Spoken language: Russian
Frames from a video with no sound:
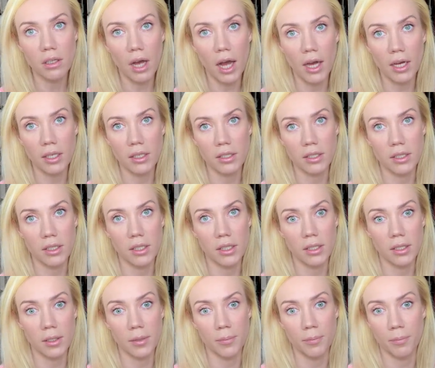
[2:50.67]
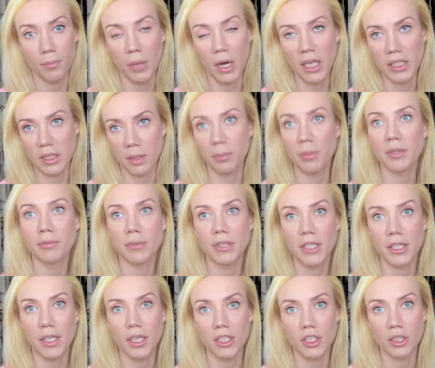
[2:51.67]
как эм, база под
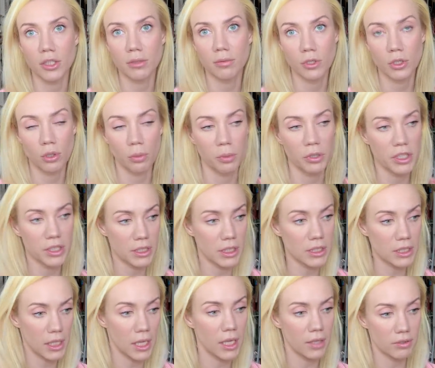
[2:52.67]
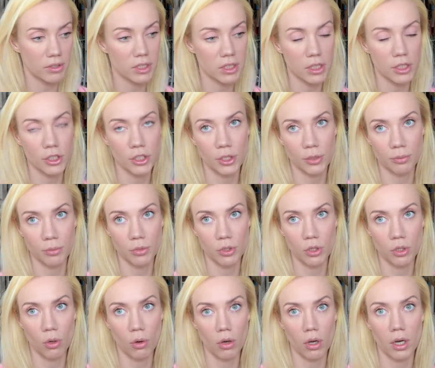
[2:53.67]
макияж, чтобы не наслаивать слишком
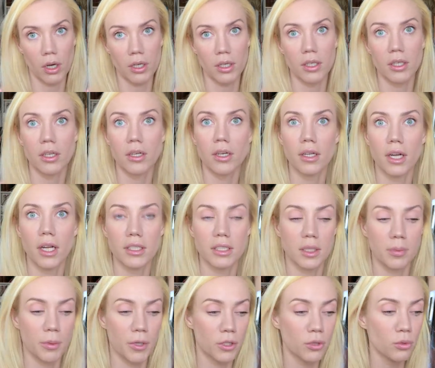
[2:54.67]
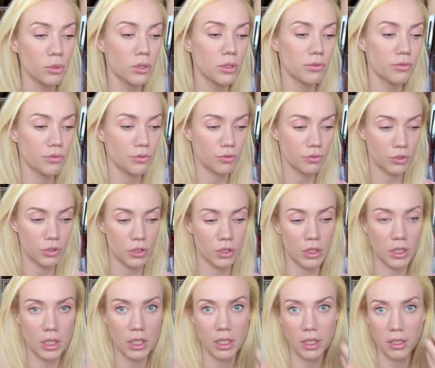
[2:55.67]
много э, разных продуктов,
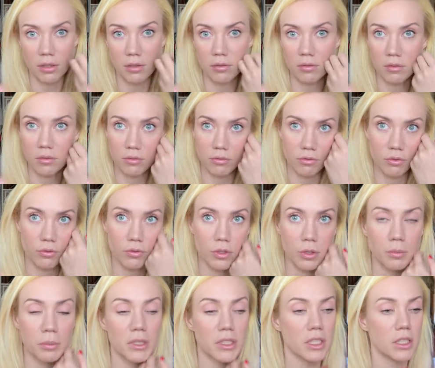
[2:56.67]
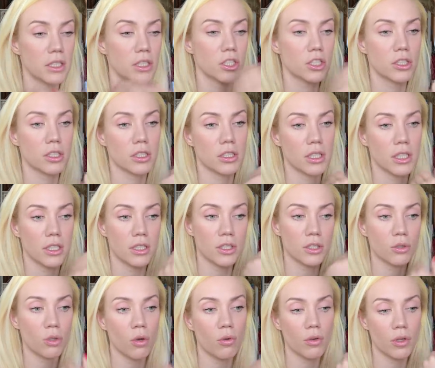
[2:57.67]
не вот без этой жирной
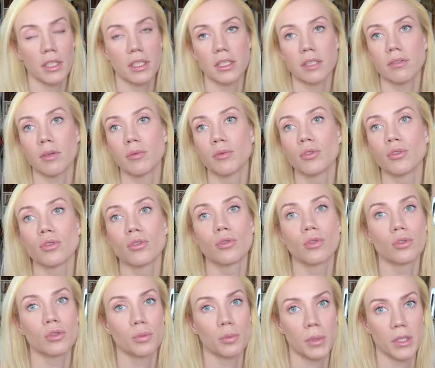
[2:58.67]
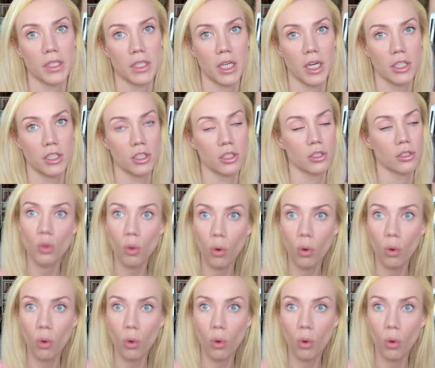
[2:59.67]
основы. Если вам нужен очень прозрачный